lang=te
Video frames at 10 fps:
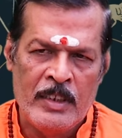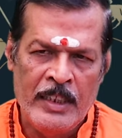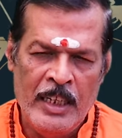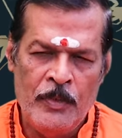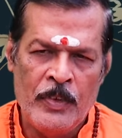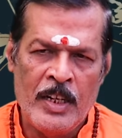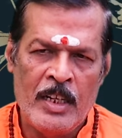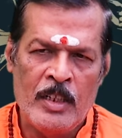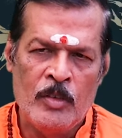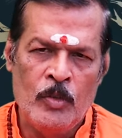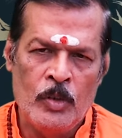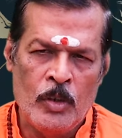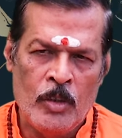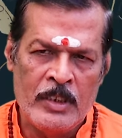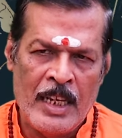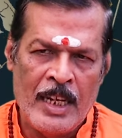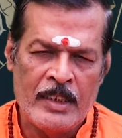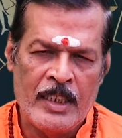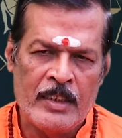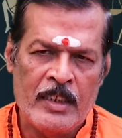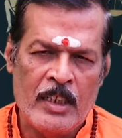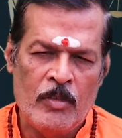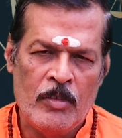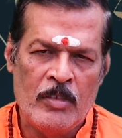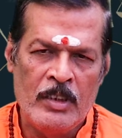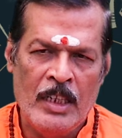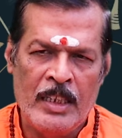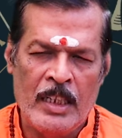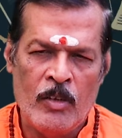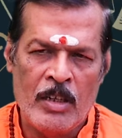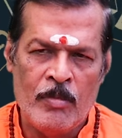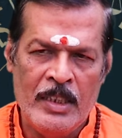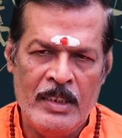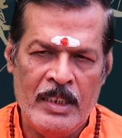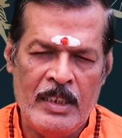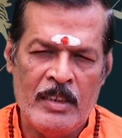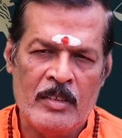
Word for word: రిలీఫ్గా వృత్తిలో చాకచక్యంగా ఉంటుంది లేదంటే ఒక మంచి